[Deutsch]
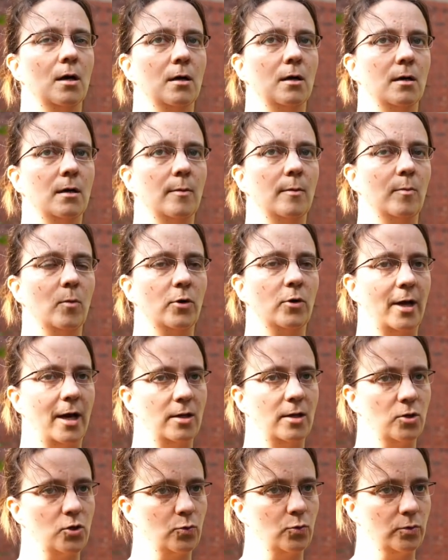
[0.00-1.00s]
ähm, und
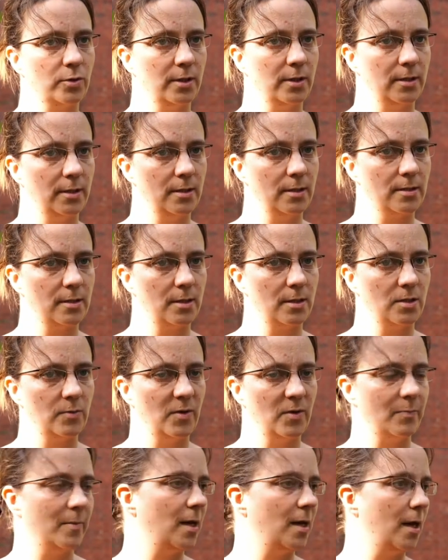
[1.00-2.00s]
eine Studie, die sich
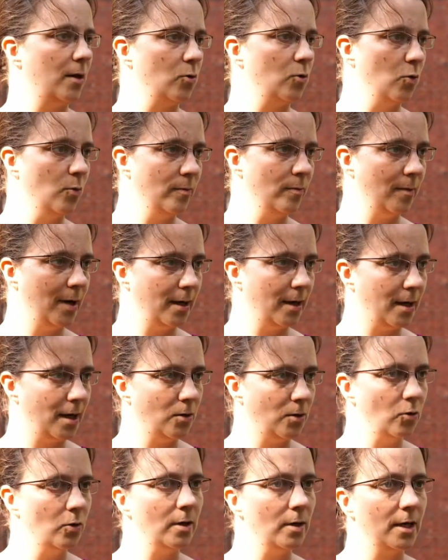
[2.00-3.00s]
mit
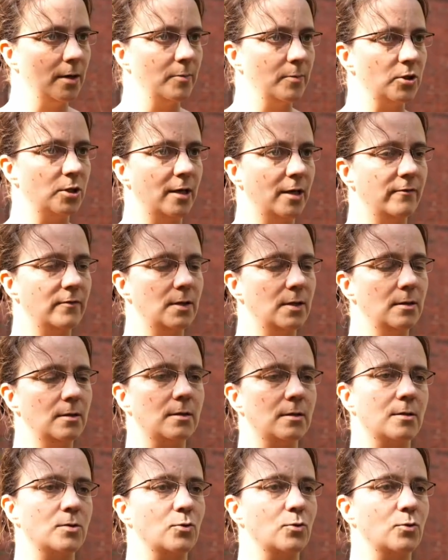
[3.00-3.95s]
Melanomenerkrankungen äh, beschäftigt,